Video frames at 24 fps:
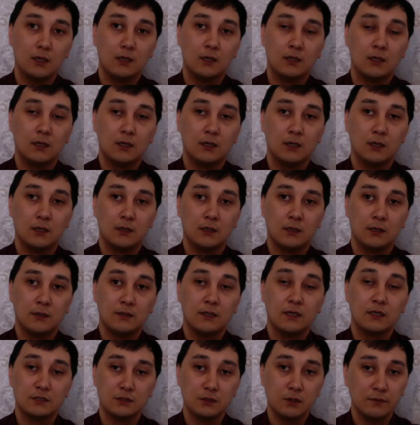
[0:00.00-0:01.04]
Э,
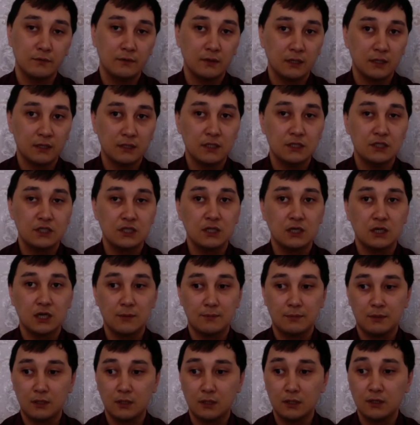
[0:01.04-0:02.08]
на основе различных
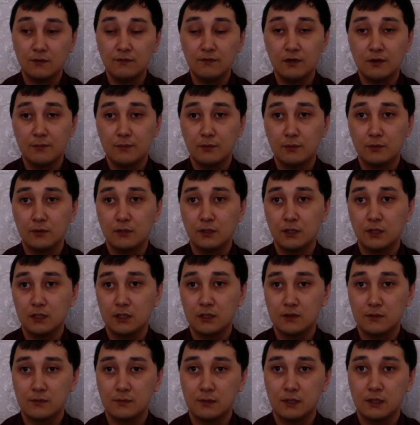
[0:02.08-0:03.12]
объектов ребенок
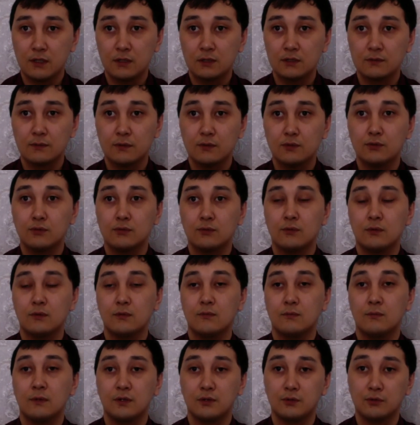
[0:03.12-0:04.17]
развивает свою
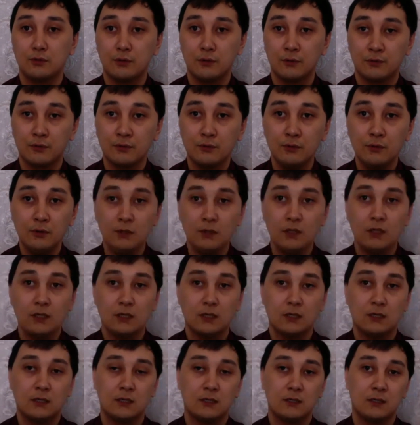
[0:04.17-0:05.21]
моторику, э,
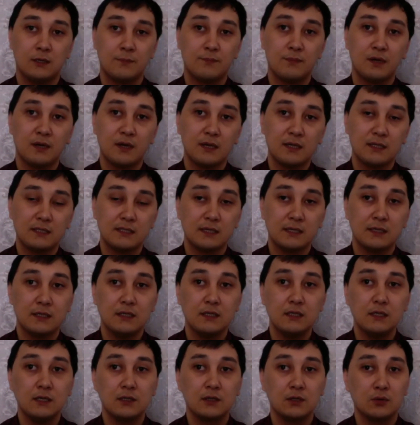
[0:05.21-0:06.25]
опираясь на
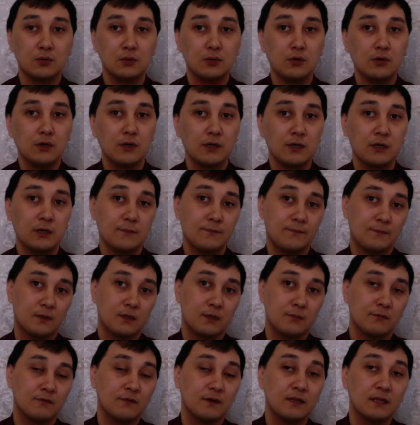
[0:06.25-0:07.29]
них, трогая
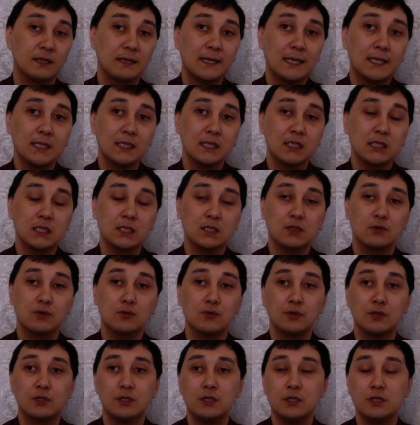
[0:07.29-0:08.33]
там, квадраты,
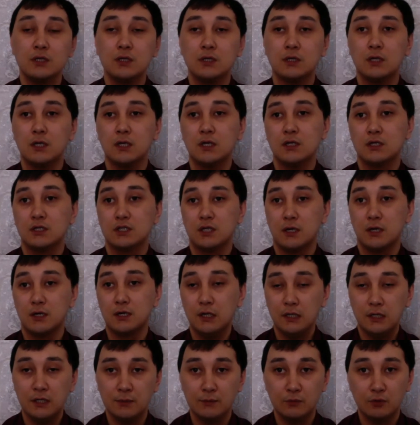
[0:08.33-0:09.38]
круги,
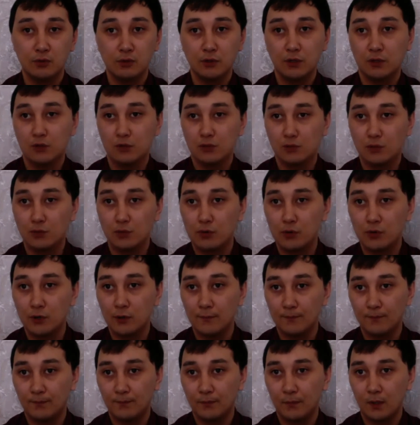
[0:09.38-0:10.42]
шары и многое
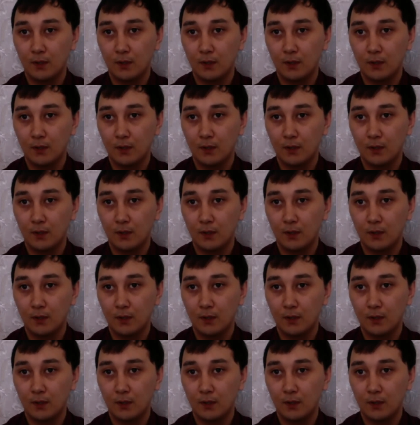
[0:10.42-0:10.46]
другое.